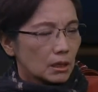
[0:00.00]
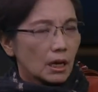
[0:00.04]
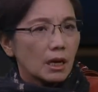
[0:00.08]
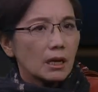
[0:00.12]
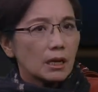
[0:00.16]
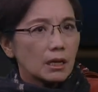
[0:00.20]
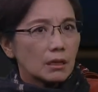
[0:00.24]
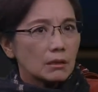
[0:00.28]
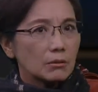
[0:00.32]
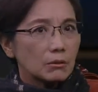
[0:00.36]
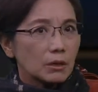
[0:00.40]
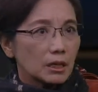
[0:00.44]

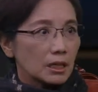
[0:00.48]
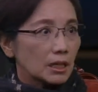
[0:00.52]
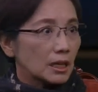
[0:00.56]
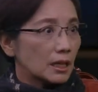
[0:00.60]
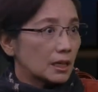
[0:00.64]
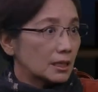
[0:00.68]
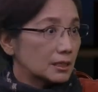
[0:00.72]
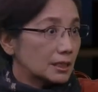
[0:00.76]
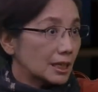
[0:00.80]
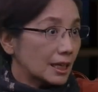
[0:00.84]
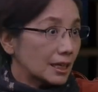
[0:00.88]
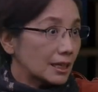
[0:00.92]
刚刚我
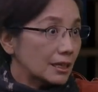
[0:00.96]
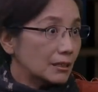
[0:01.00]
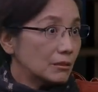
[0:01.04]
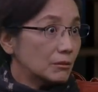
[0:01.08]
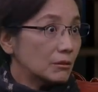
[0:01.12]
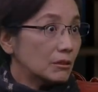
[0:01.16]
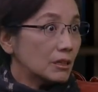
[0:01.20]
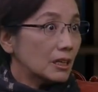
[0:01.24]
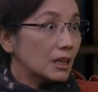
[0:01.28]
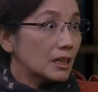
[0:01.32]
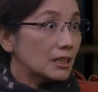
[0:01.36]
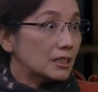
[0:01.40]
跟在
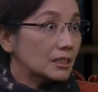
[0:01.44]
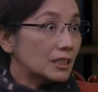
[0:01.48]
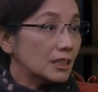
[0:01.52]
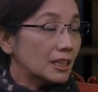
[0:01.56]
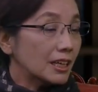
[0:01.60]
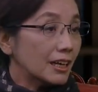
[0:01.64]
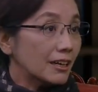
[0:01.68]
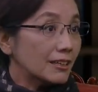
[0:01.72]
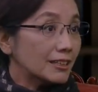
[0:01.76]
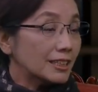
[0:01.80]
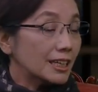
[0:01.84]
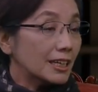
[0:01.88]
跟于老
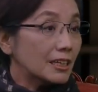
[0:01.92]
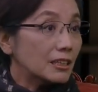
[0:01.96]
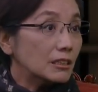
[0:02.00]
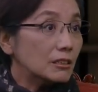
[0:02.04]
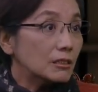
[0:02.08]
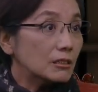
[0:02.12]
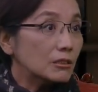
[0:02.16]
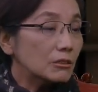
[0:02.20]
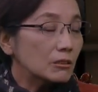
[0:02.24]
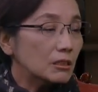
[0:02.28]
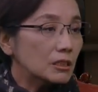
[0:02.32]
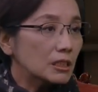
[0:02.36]
师聊天，
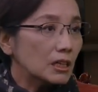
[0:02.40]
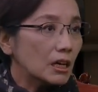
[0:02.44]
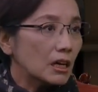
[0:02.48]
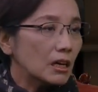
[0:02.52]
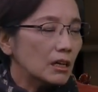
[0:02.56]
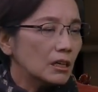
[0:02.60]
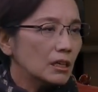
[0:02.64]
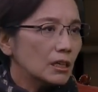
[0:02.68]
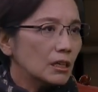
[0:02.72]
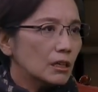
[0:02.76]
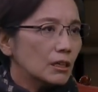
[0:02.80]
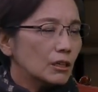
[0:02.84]
就说
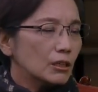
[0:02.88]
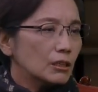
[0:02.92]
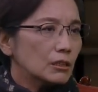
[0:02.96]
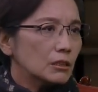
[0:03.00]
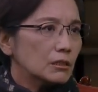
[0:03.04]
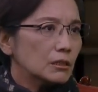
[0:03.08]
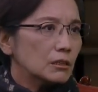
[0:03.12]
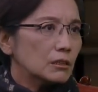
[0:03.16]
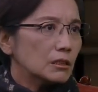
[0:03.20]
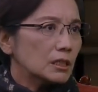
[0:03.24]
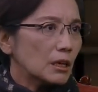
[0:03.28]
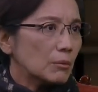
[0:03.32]
到，
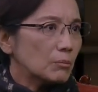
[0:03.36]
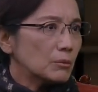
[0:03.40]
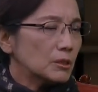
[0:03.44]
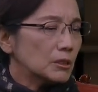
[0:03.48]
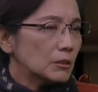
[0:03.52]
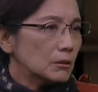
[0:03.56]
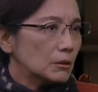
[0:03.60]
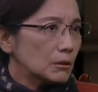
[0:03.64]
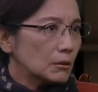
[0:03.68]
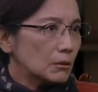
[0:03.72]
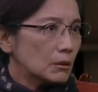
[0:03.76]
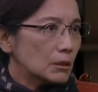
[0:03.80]
咱
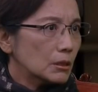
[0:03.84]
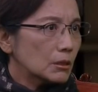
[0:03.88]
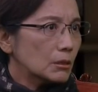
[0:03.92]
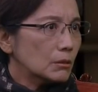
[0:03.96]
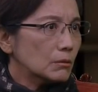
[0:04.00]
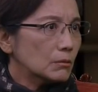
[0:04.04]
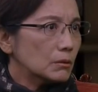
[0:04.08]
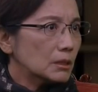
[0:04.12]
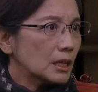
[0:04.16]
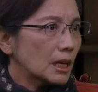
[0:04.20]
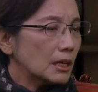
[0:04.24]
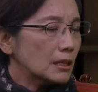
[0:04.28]
们就说
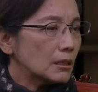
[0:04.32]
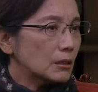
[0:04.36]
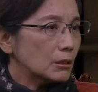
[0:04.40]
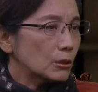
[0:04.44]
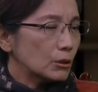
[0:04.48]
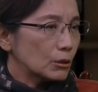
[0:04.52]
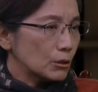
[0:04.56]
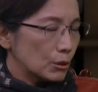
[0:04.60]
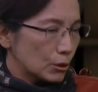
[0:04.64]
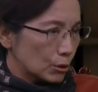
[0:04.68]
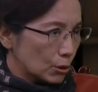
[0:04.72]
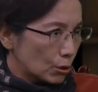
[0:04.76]
宋代的
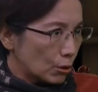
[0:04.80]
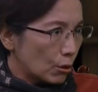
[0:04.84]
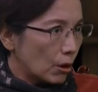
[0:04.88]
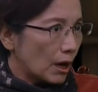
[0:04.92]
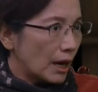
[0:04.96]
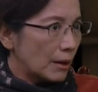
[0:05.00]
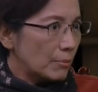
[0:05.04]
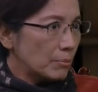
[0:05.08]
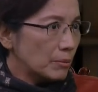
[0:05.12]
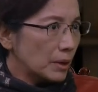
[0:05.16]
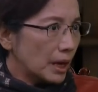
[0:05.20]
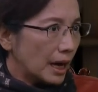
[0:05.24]

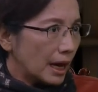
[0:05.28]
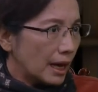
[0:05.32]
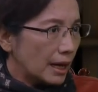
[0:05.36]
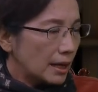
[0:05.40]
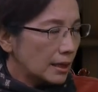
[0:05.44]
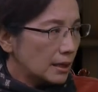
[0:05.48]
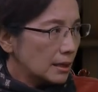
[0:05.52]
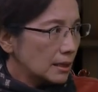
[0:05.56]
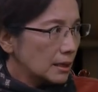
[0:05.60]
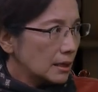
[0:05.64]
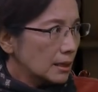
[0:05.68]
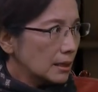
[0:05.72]
船吧，
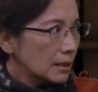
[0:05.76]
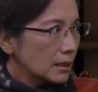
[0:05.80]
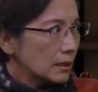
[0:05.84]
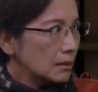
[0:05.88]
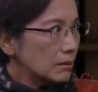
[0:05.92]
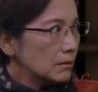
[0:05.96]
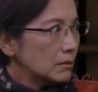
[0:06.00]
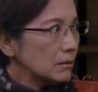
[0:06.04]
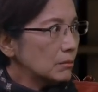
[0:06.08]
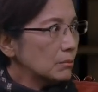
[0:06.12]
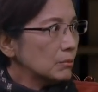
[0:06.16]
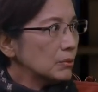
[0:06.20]

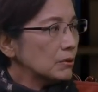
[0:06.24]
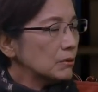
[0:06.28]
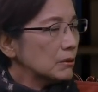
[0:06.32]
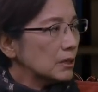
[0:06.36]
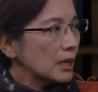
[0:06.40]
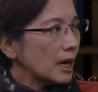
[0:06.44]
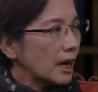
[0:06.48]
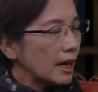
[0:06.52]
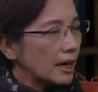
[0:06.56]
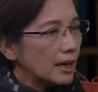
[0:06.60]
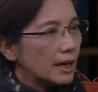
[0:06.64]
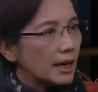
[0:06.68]
哥伦
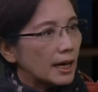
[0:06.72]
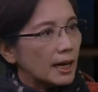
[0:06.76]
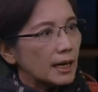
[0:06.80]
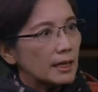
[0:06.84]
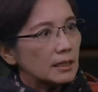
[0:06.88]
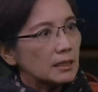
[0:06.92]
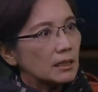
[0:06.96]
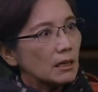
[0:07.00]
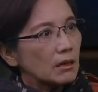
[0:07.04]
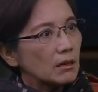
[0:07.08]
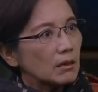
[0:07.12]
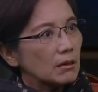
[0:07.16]
布航
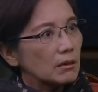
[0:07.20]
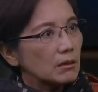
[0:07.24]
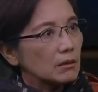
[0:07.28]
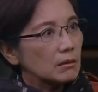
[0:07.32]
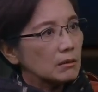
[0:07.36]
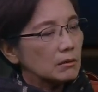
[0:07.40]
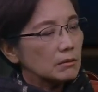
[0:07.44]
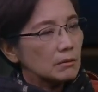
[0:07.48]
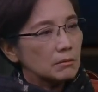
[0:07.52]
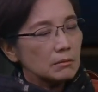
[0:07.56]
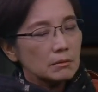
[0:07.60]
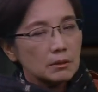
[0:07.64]
海
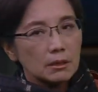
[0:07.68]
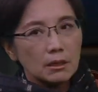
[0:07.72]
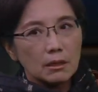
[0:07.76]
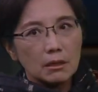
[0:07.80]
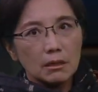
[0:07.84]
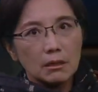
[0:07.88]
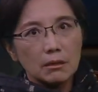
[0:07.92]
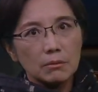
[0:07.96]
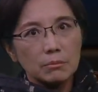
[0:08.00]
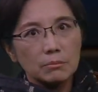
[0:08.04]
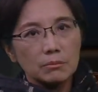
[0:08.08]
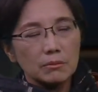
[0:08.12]
到
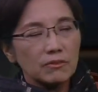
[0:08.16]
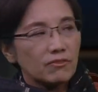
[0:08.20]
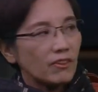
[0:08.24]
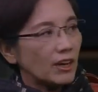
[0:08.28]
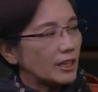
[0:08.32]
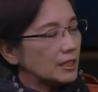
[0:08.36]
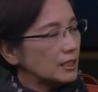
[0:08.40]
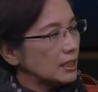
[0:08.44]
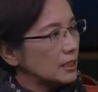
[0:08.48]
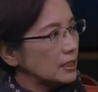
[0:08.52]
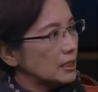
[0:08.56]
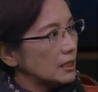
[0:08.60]
到
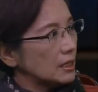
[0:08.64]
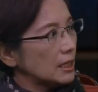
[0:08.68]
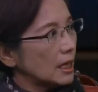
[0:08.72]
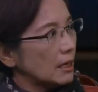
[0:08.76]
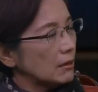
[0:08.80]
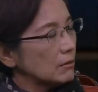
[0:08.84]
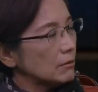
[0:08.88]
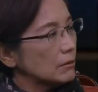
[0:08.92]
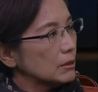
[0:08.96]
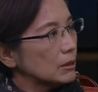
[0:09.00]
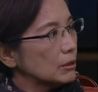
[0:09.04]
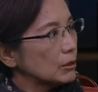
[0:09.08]
发现新
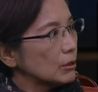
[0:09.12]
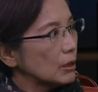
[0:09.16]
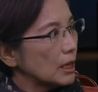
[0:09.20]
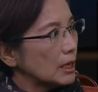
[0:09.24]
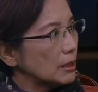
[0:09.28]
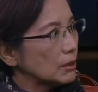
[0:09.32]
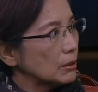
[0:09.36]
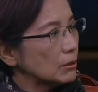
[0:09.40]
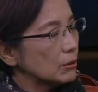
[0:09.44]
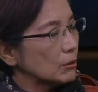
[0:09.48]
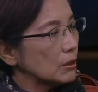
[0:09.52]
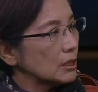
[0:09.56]
大陆的
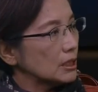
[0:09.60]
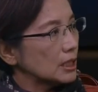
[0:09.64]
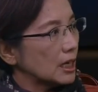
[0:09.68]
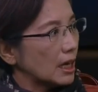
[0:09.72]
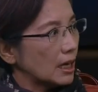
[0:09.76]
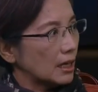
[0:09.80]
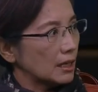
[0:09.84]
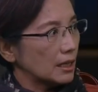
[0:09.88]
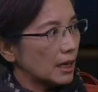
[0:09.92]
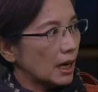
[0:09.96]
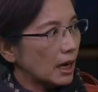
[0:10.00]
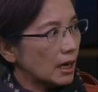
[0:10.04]
船有多
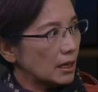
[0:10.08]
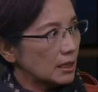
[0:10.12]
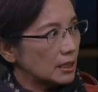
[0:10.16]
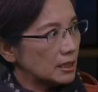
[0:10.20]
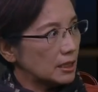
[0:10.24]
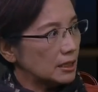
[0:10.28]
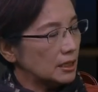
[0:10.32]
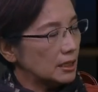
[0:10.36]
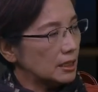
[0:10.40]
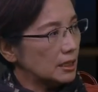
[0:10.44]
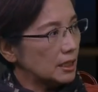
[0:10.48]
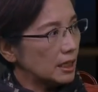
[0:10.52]
长？二
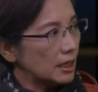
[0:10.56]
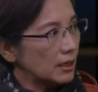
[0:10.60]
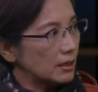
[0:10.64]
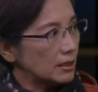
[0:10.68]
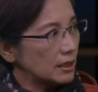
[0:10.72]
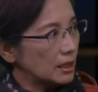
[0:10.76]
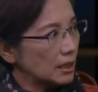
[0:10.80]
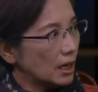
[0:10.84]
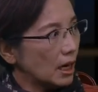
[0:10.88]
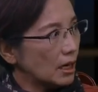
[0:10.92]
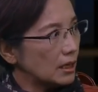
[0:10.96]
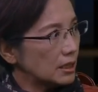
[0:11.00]
十一
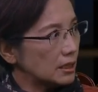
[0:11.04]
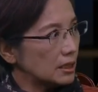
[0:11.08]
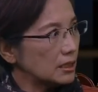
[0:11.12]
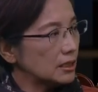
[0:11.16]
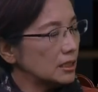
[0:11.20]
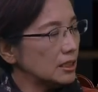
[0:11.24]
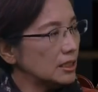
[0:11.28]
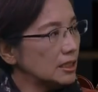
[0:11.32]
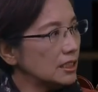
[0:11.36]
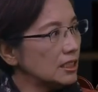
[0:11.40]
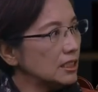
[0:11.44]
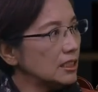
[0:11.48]
点二
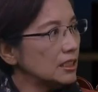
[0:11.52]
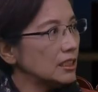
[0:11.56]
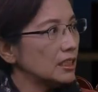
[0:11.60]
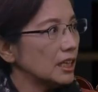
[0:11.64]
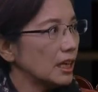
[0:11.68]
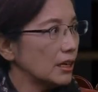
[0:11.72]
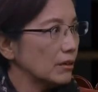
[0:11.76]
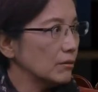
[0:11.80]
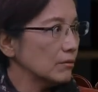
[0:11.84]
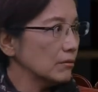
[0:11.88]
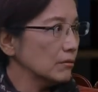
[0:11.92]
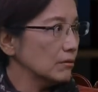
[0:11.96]
十一
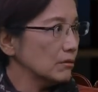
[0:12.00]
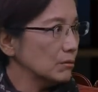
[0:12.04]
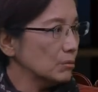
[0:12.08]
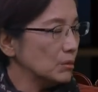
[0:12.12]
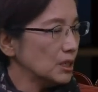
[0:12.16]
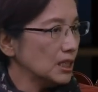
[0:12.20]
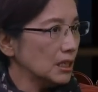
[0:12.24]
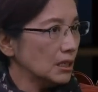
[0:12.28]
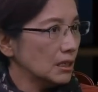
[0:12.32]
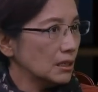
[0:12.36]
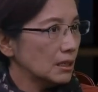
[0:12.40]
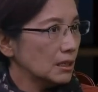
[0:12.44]
点五
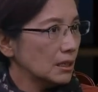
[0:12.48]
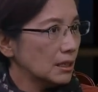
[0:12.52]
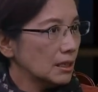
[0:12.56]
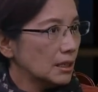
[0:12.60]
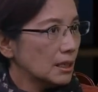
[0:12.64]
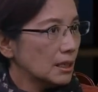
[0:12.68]
米。